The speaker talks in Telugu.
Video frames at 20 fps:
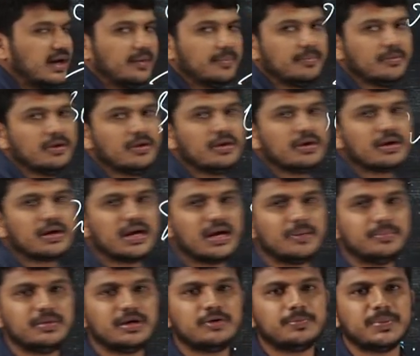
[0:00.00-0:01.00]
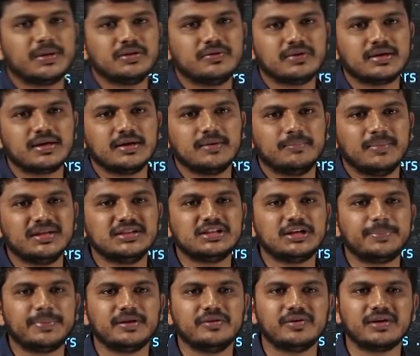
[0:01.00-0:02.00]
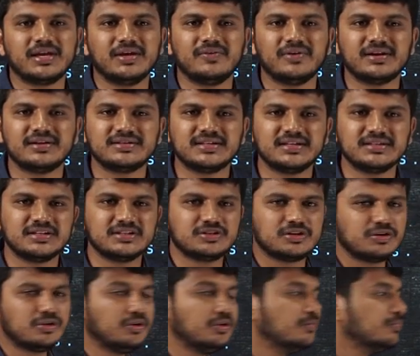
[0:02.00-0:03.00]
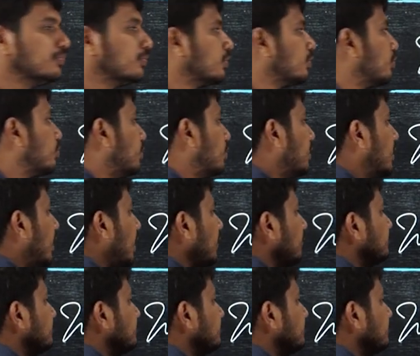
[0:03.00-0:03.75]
క్యాబ్ క్యాబినెట్ పదవికి మంత్రి పదవికి ఎవరు రిజైన్ చేసిర్రు కొండ